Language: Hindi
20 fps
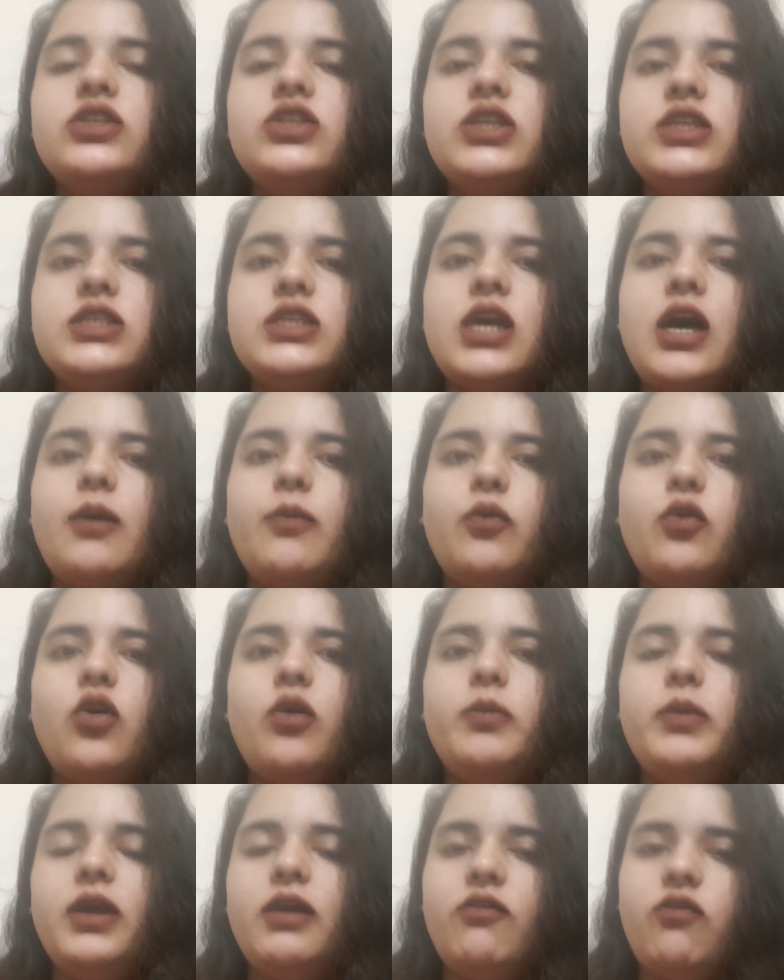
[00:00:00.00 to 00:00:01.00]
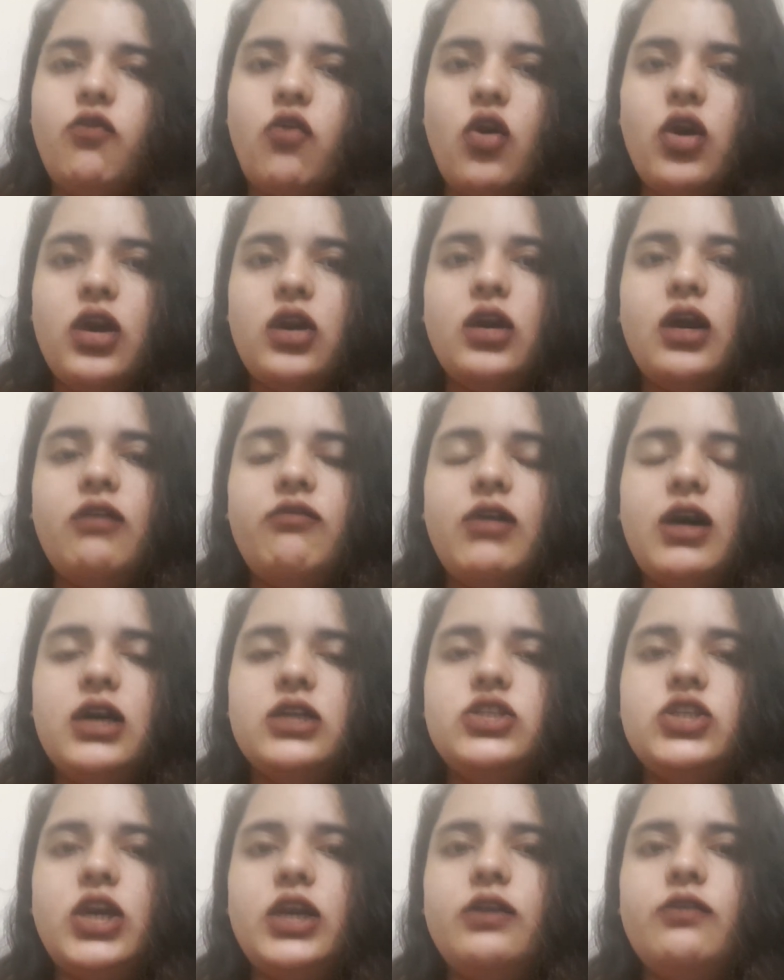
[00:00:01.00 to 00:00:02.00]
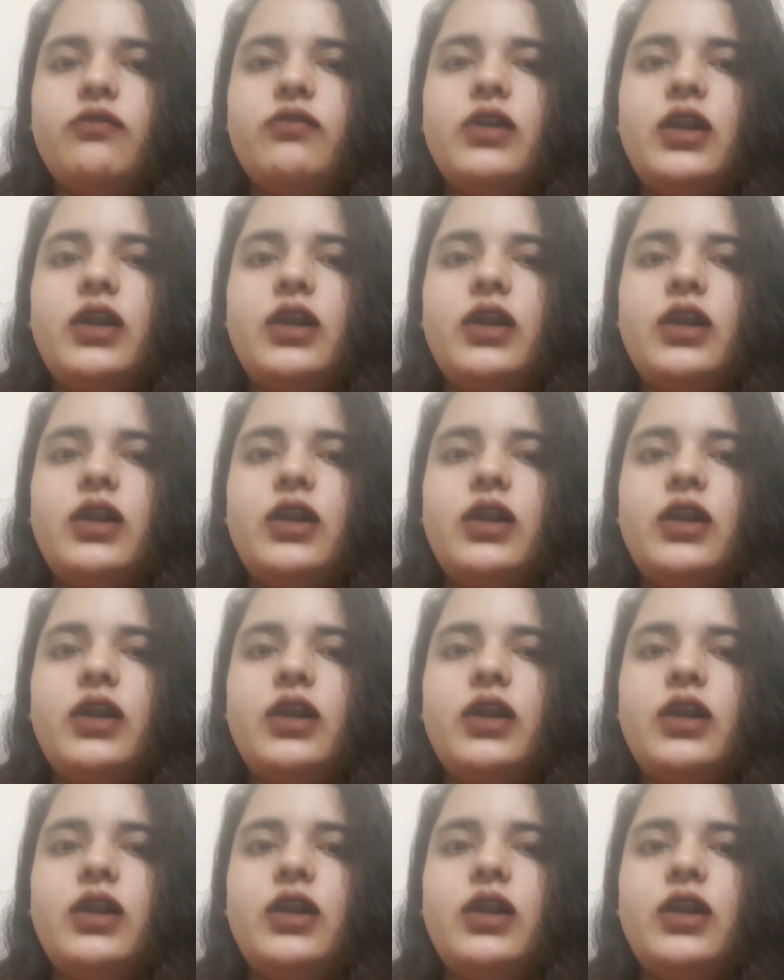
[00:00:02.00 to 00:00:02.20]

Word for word: जैसे आपको अभी अब आवाज़ आई